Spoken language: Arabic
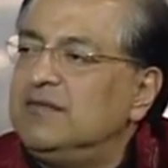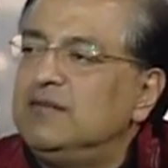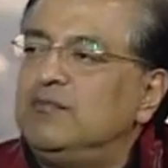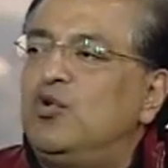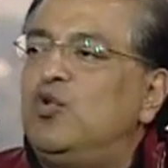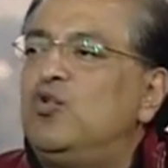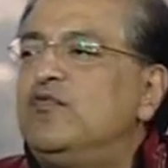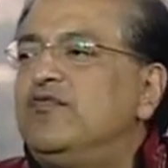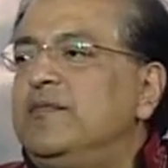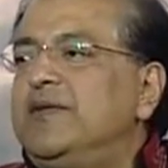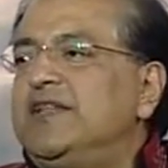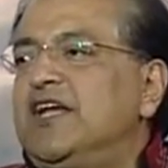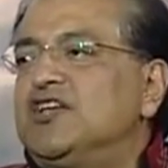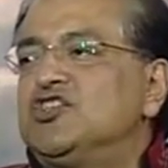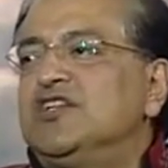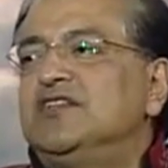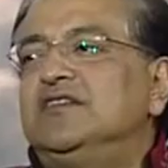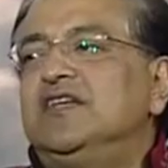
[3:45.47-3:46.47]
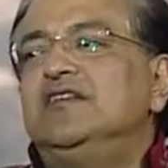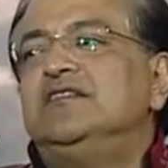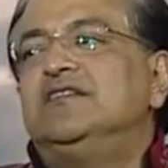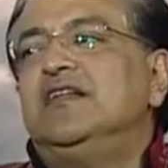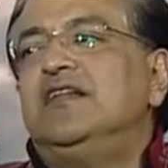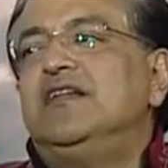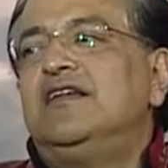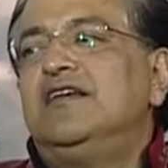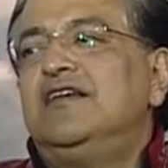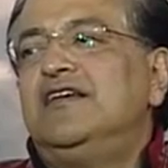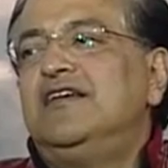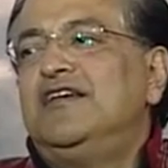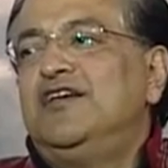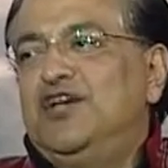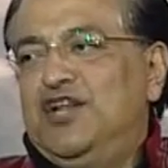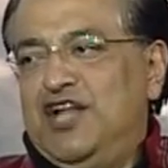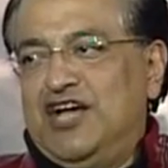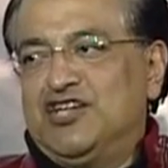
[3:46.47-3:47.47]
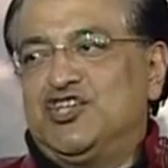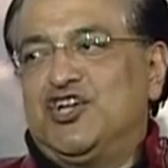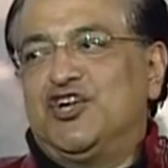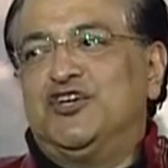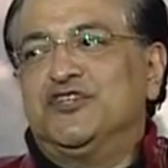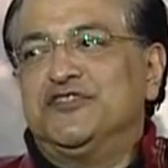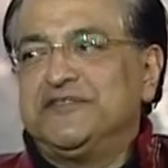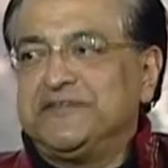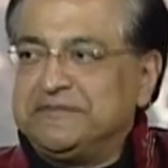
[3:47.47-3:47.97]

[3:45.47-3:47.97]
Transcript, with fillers: البخور في بيت عشان تقتل الحشرات